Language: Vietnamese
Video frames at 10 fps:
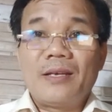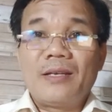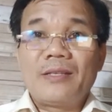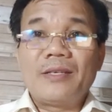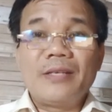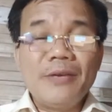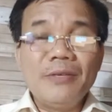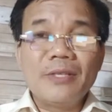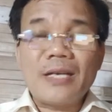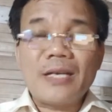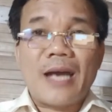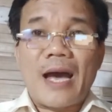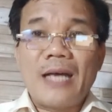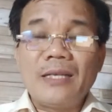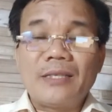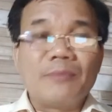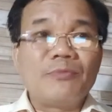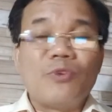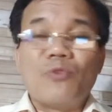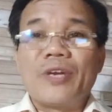Chứ nếu như tất cả trong
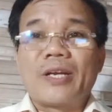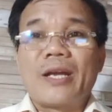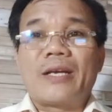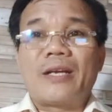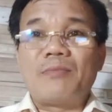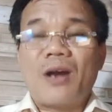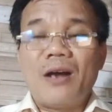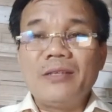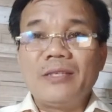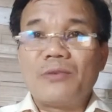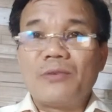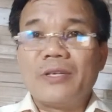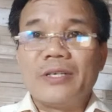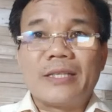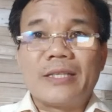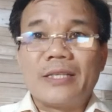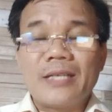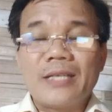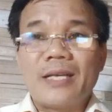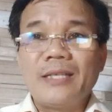vụ việc này không có những con người này thì
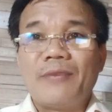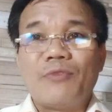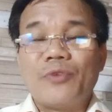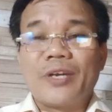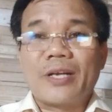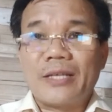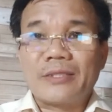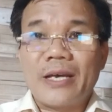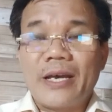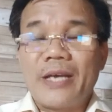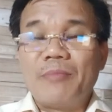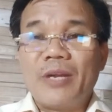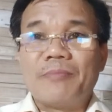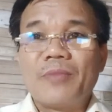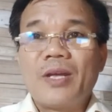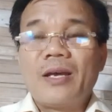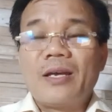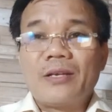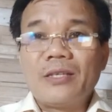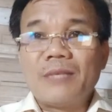chắc chắn là vụ việc này sẽ êm đềm,
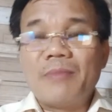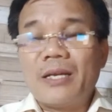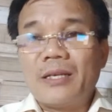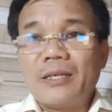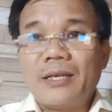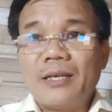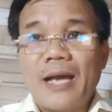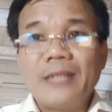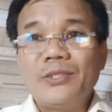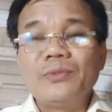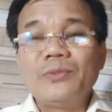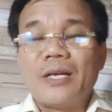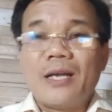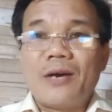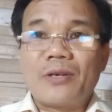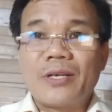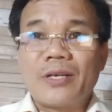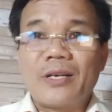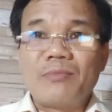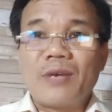nó sẽ bị lắng xuống từ lâu rồi.
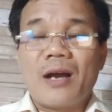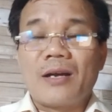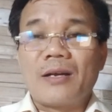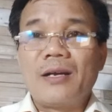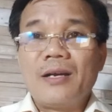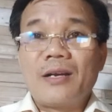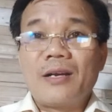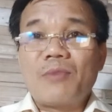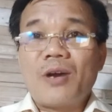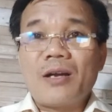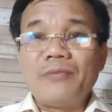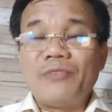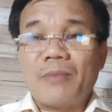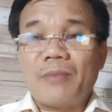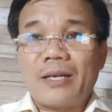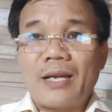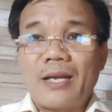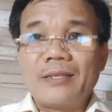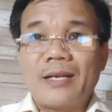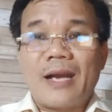Không cần, không có cái việc mà
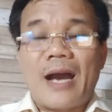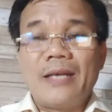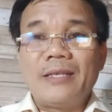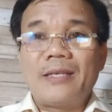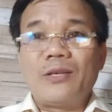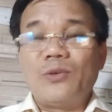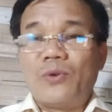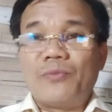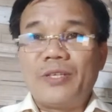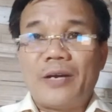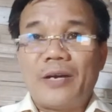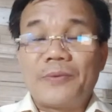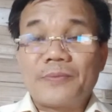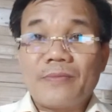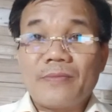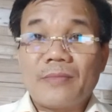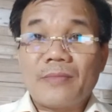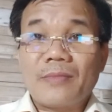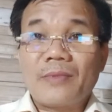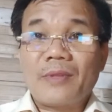tranh cãi, tranh luận với nhau.
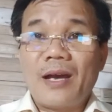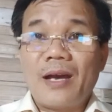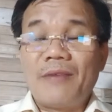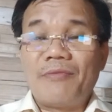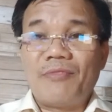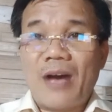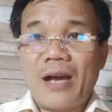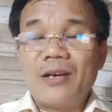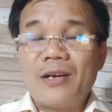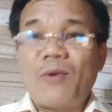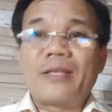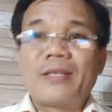À, và cơ quan chức